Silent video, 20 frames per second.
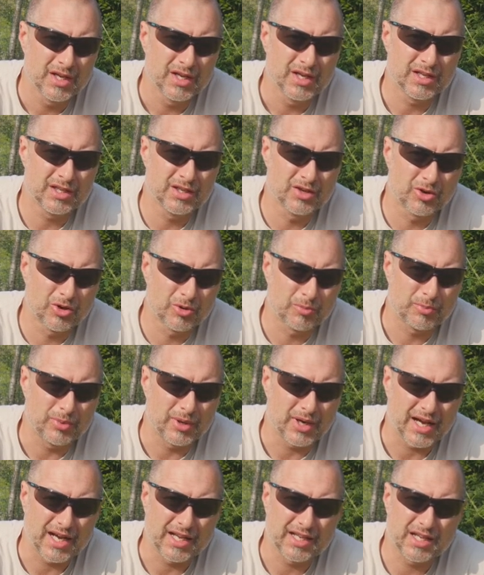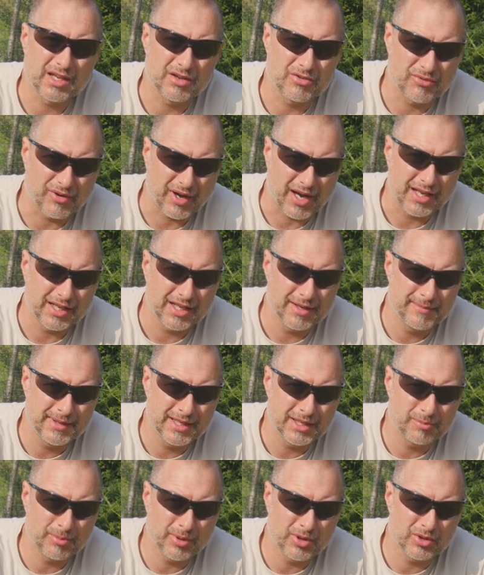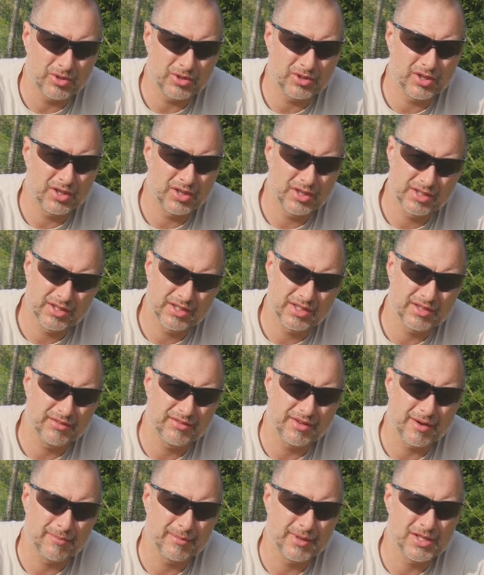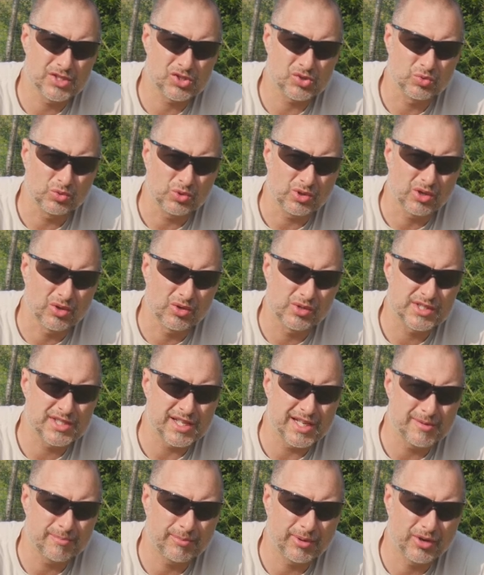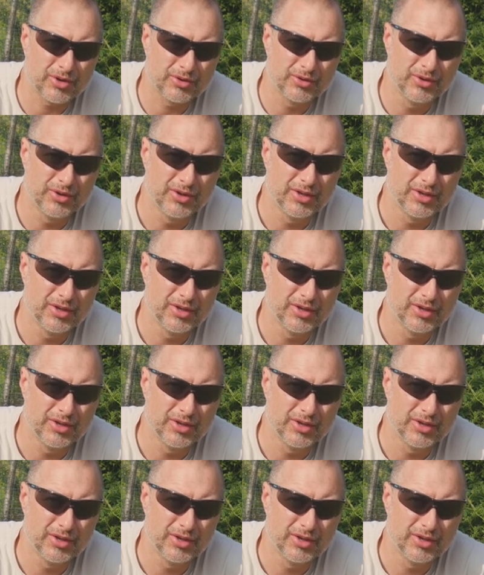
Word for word: Ich habe einige Fahne mitgebracht, die werden wir ins Unterholz einbauen.